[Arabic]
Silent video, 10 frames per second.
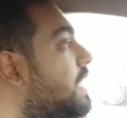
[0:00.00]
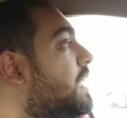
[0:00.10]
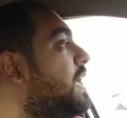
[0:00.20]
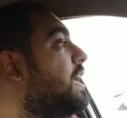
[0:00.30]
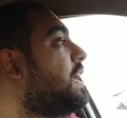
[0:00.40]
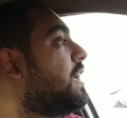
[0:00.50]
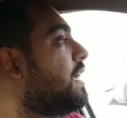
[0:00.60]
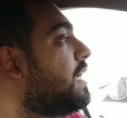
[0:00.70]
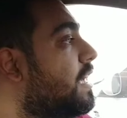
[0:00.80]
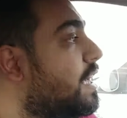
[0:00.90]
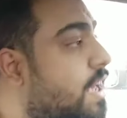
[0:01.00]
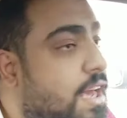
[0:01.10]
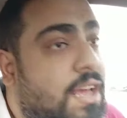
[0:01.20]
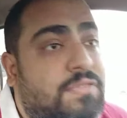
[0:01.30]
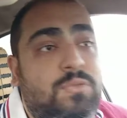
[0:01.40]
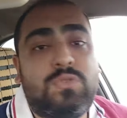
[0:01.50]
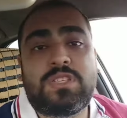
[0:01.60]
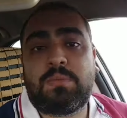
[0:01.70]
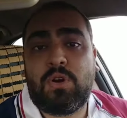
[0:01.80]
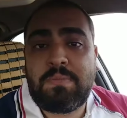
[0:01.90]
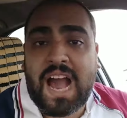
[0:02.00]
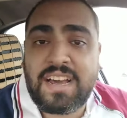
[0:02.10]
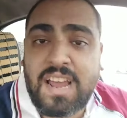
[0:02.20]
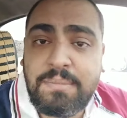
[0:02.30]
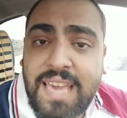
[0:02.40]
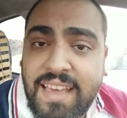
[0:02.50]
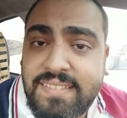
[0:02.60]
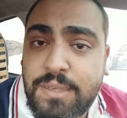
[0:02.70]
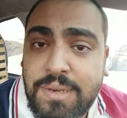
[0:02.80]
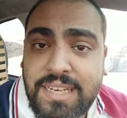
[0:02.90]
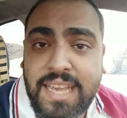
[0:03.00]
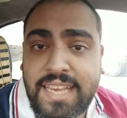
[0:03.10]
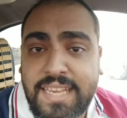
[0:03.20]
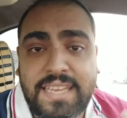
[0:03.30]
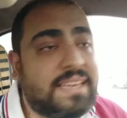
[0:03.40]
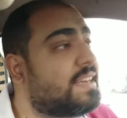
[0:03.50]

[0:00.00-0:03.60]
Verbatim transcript: ليه الفلوس ابوهم حرام يا اختي ولا ايه